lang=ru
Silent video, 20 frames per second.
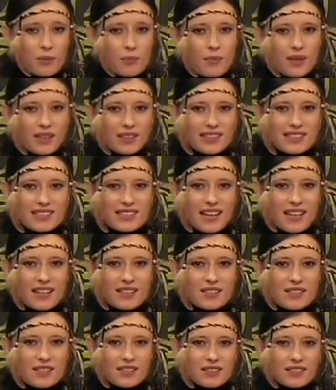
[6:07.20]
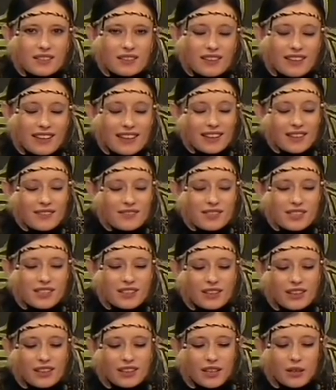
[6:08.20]
Белый заяц, раки в
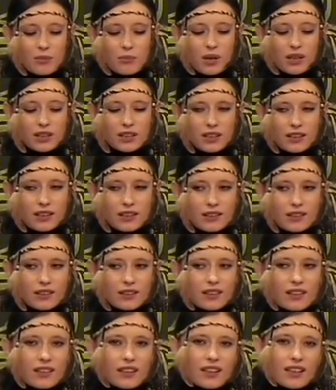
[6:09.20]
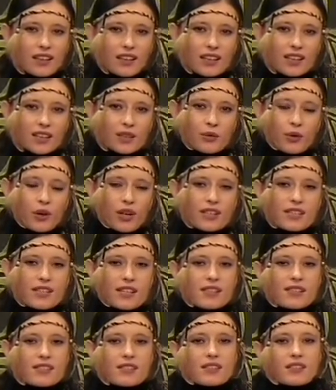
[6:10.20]
стеклянной банке. Твой
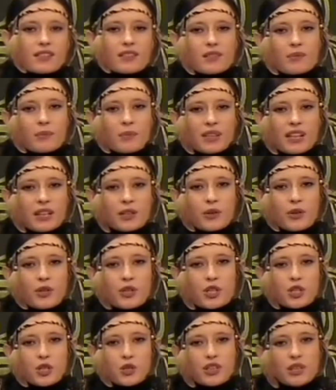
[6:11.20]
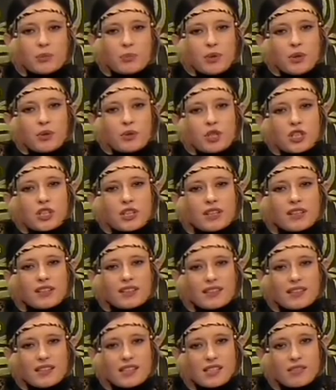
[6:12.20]
отец, молодой еще не пьющий,
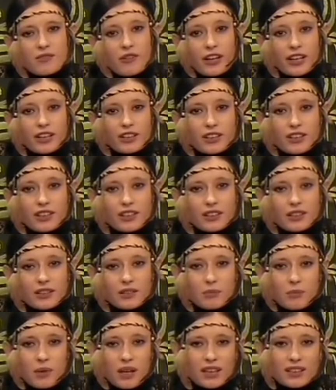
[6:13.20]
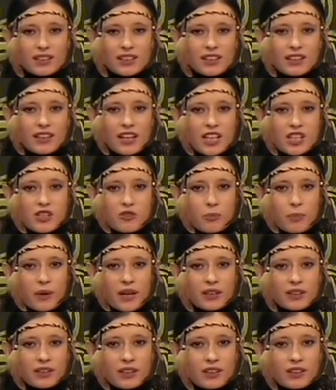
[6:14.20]
сварит их, пока ты играешь в
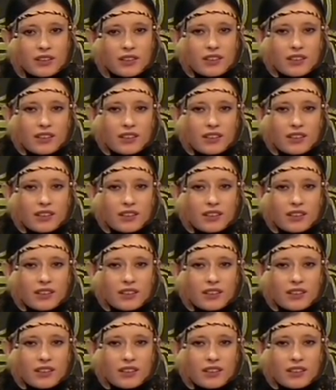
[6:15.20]
прятки.